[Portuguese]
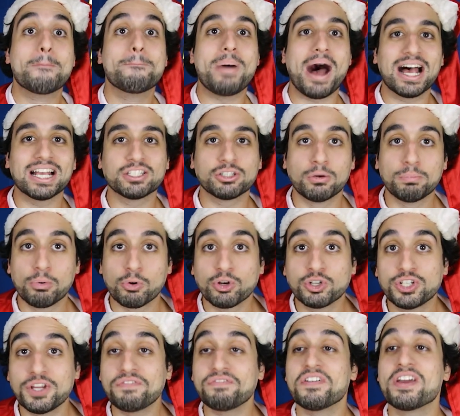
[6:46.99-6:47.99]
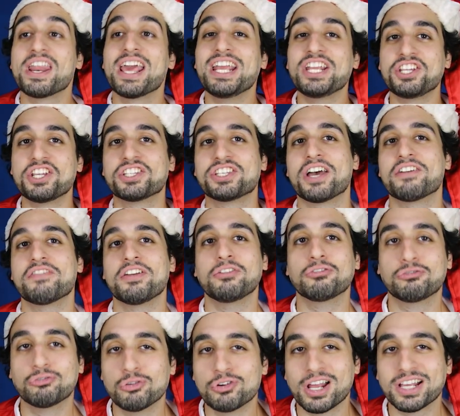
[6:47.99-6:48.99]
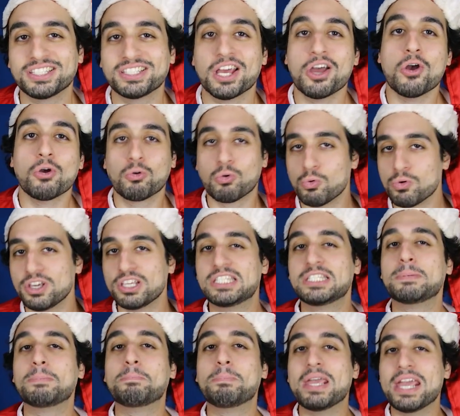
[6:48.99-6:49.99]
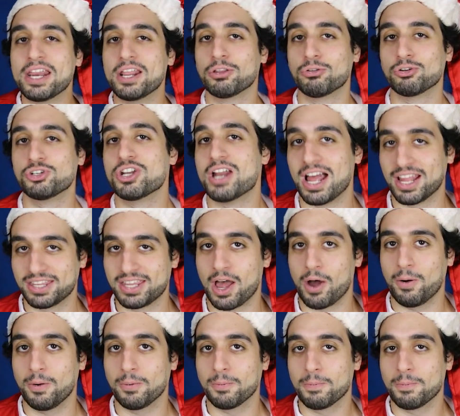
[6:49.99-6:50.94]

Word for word: passam por diferentes aventuras com o espírito de Natal.